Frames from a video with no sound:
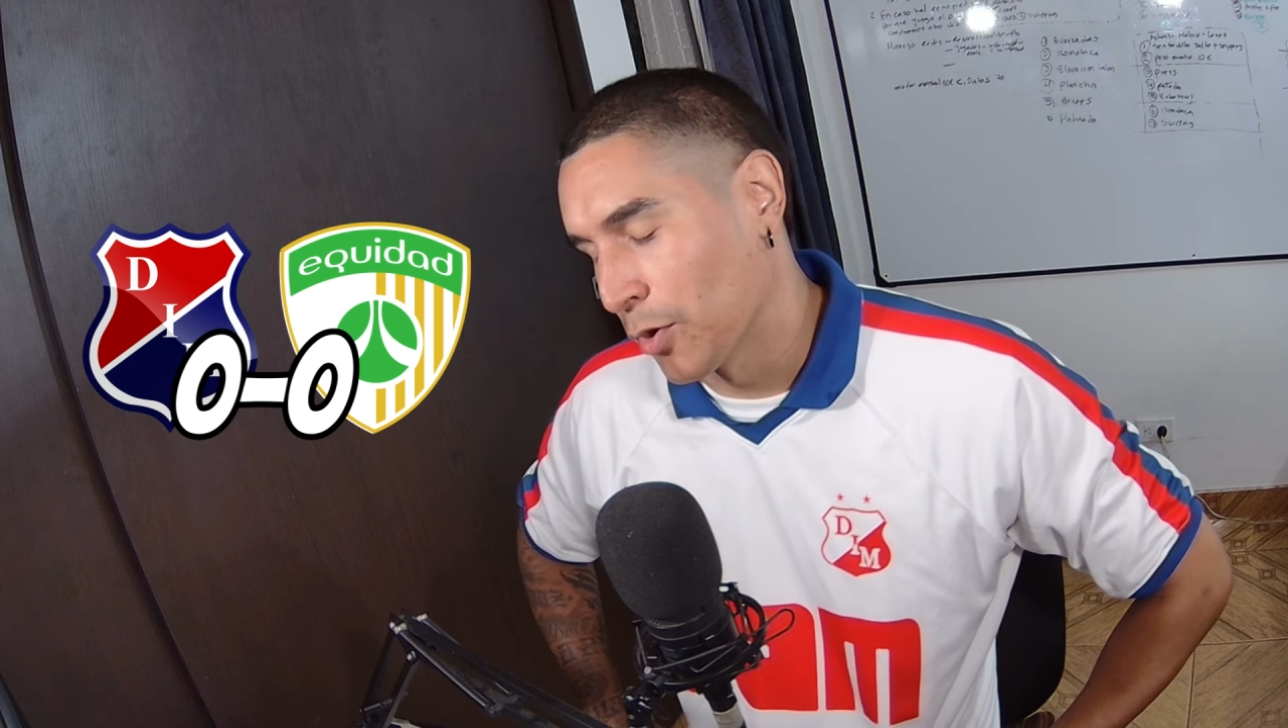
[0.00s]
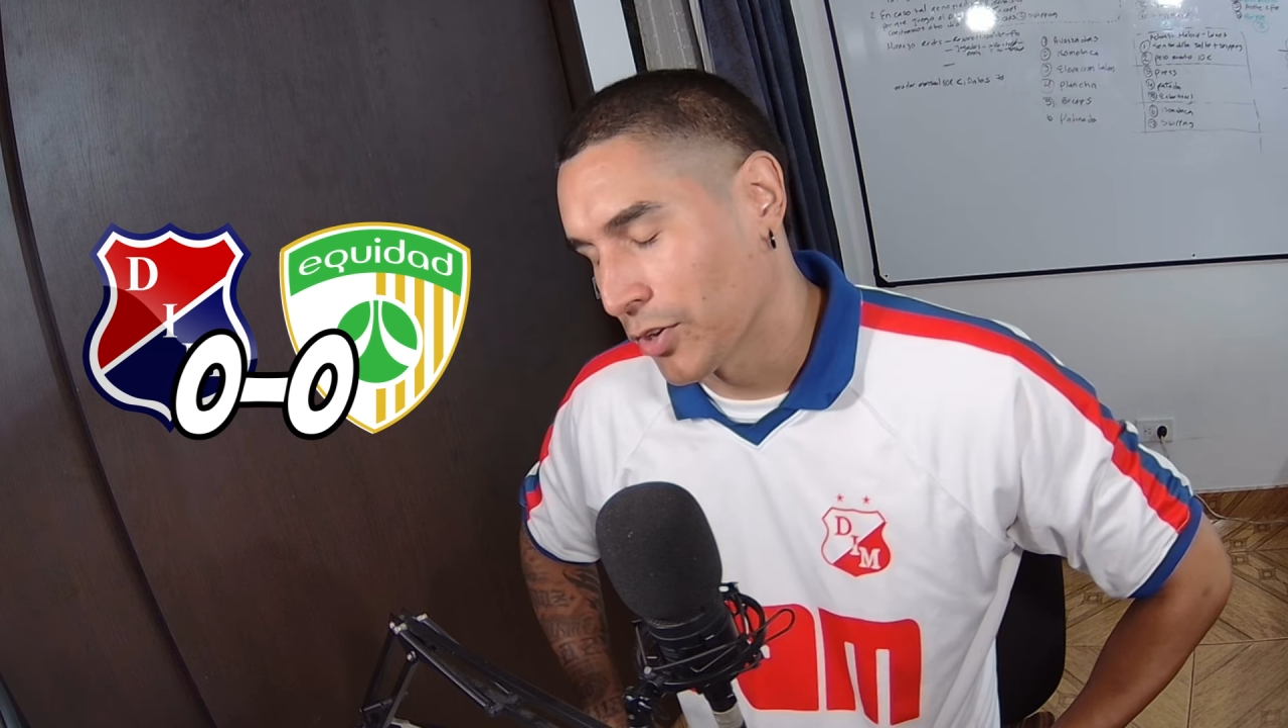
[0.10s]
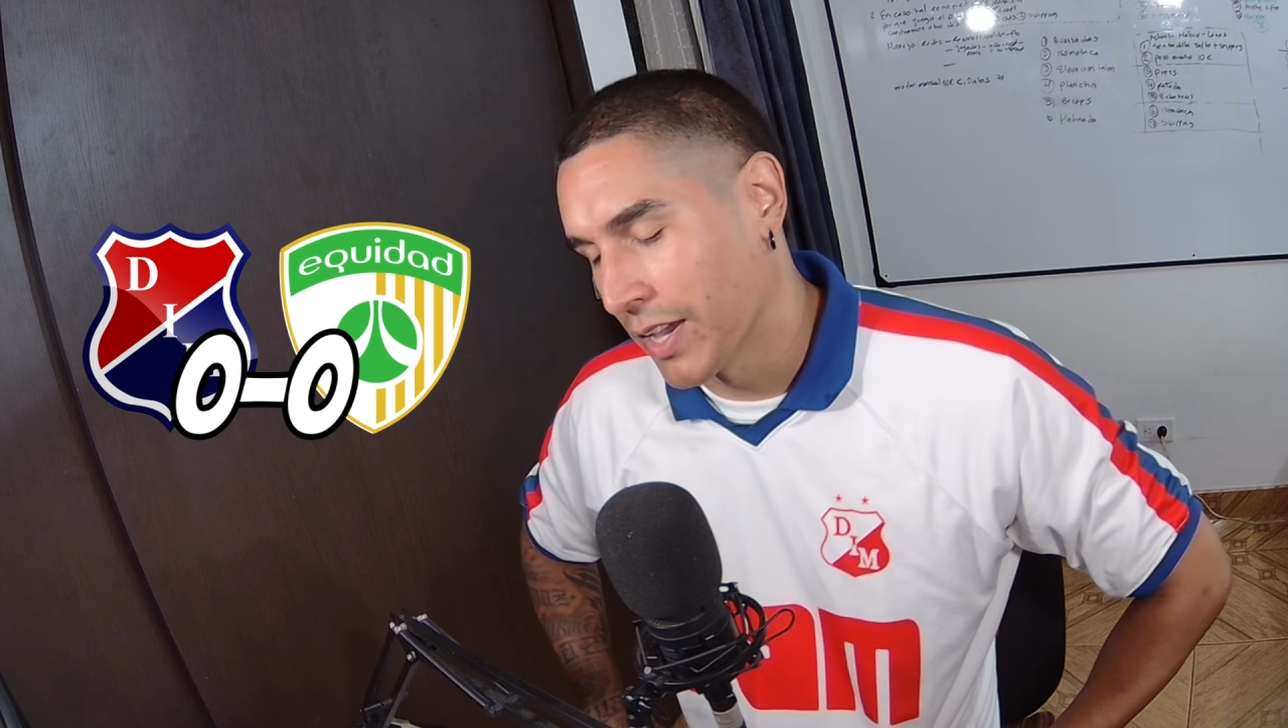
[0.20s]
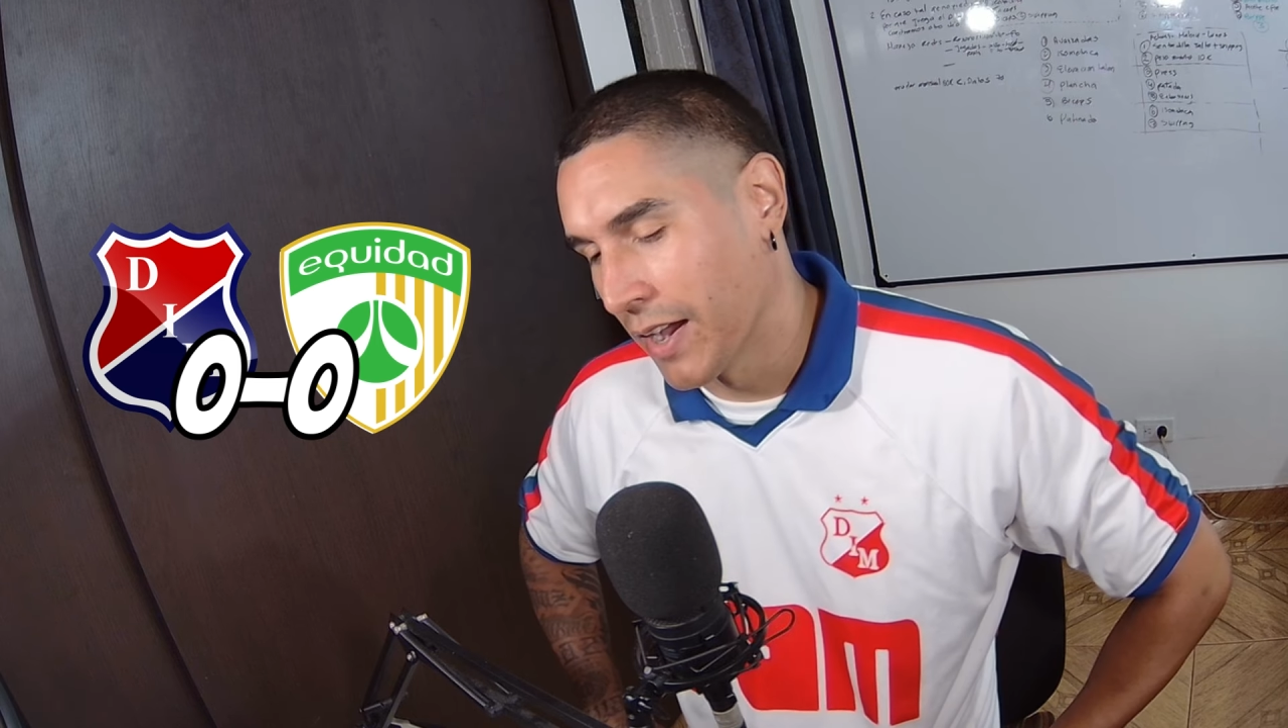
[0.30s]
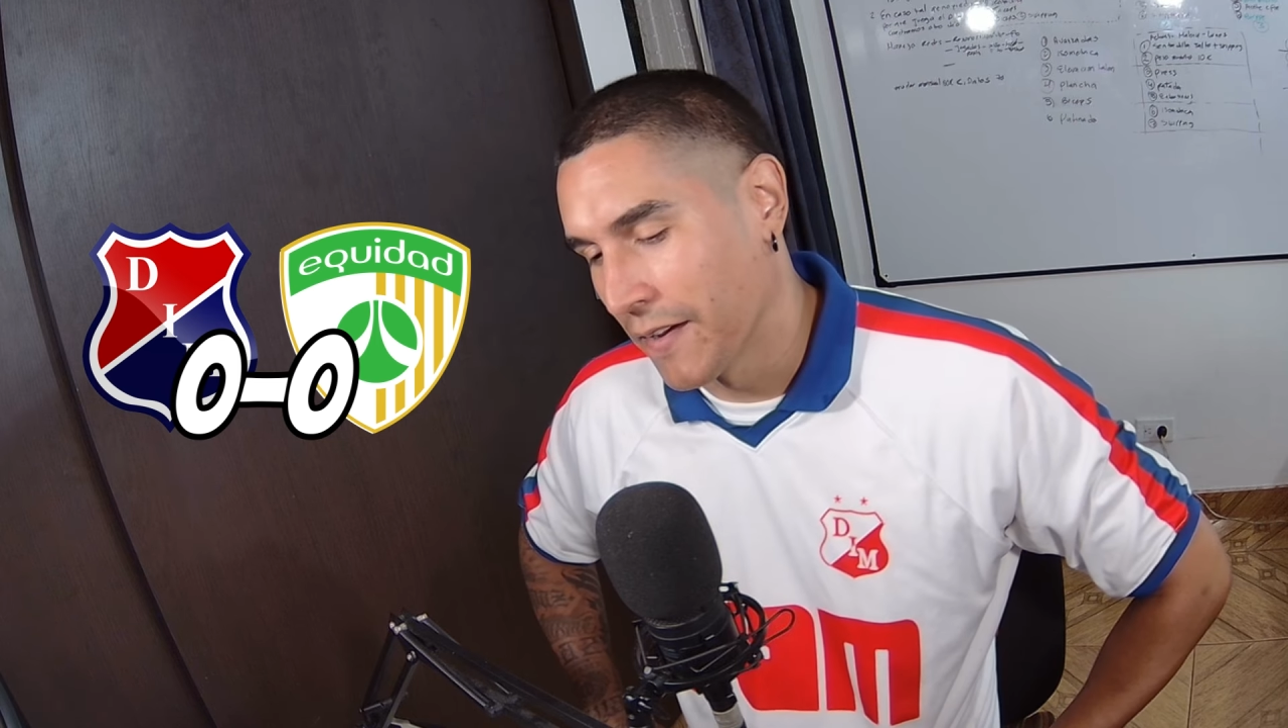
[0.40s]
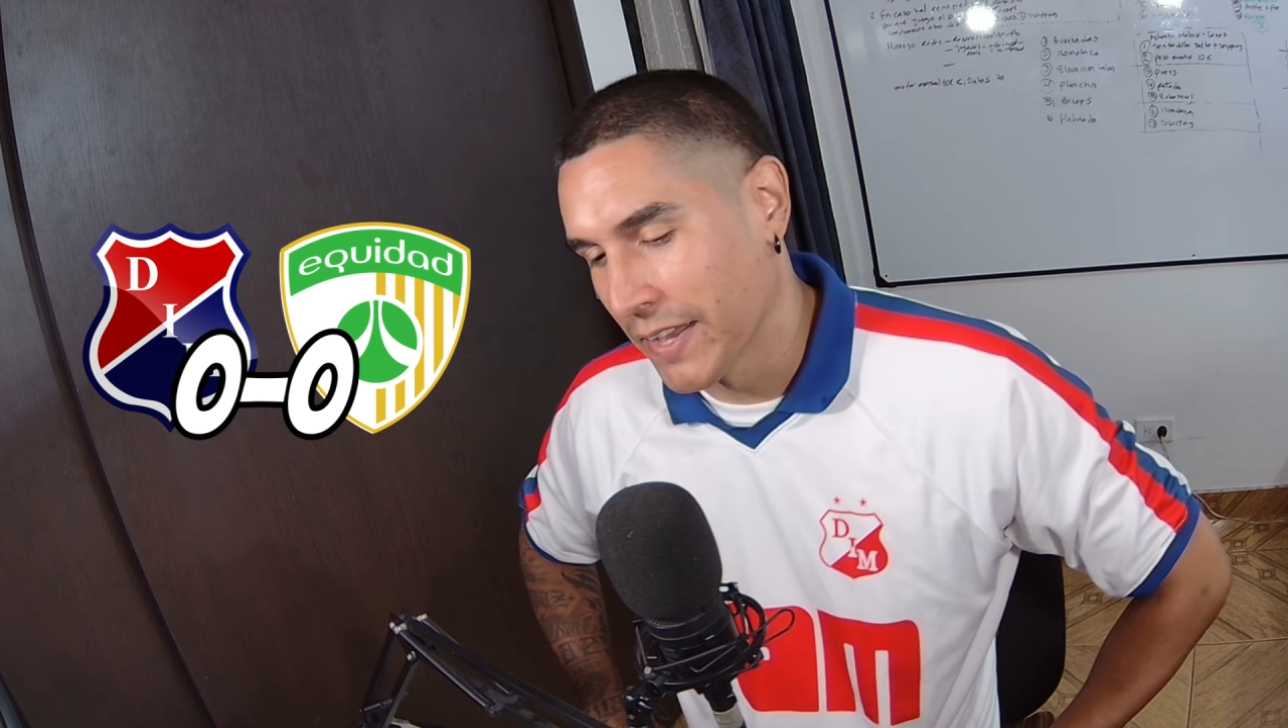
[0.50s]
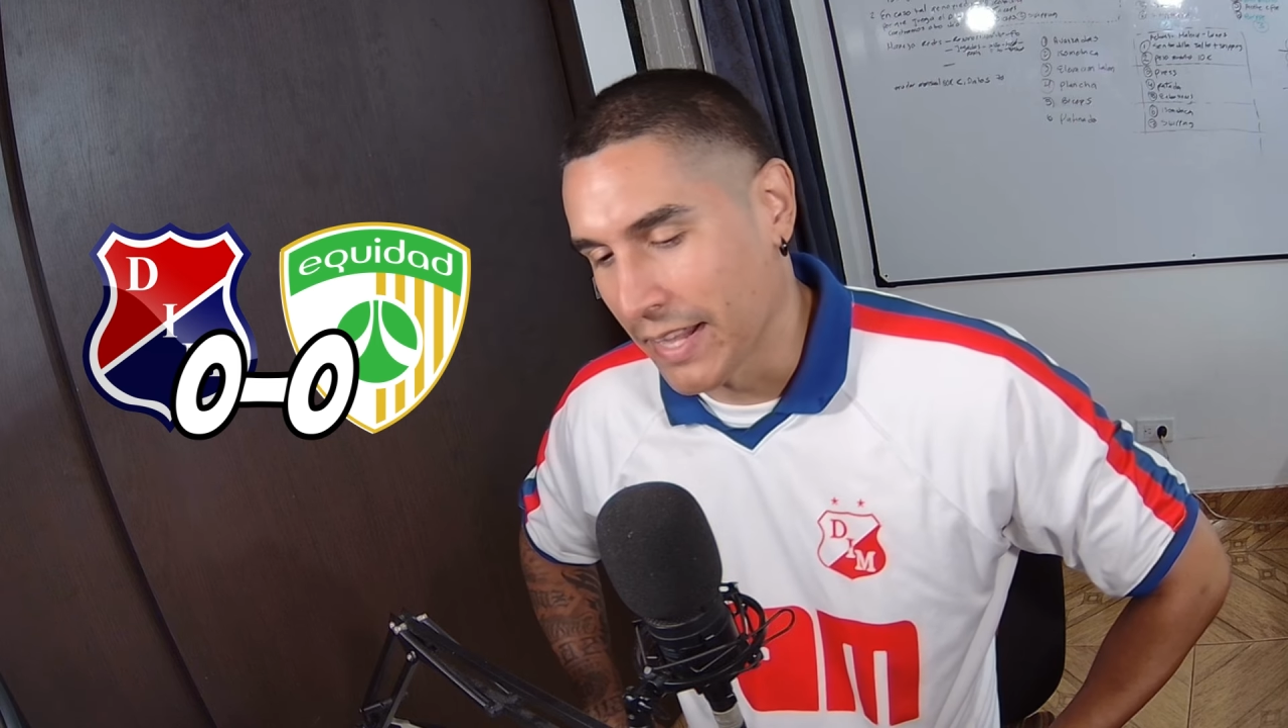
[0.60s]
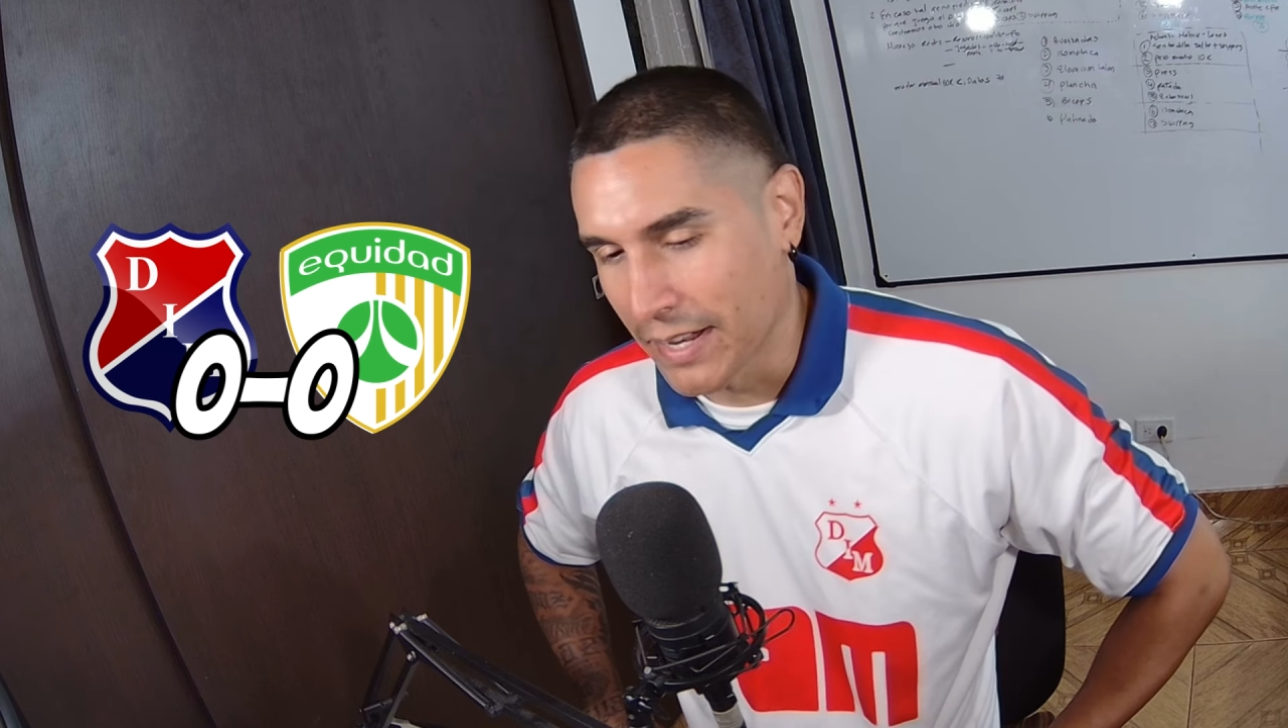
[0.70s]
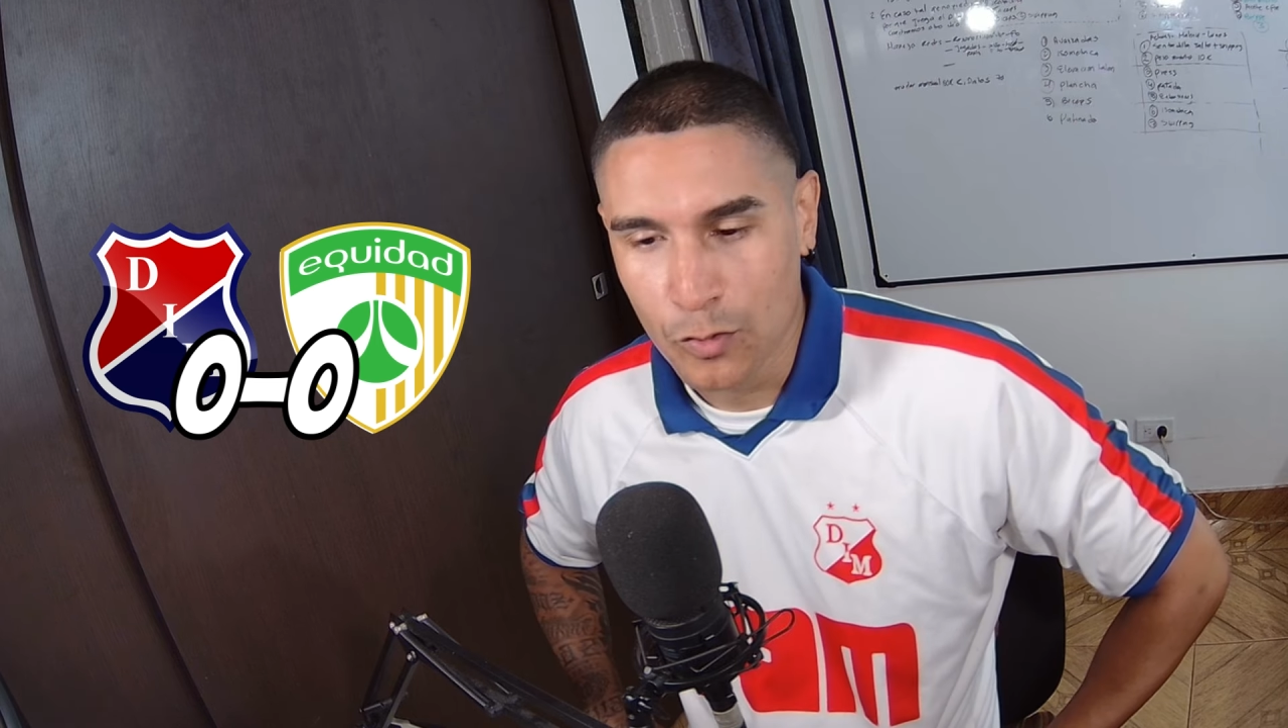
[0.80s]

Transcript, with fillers: Porque, a ver,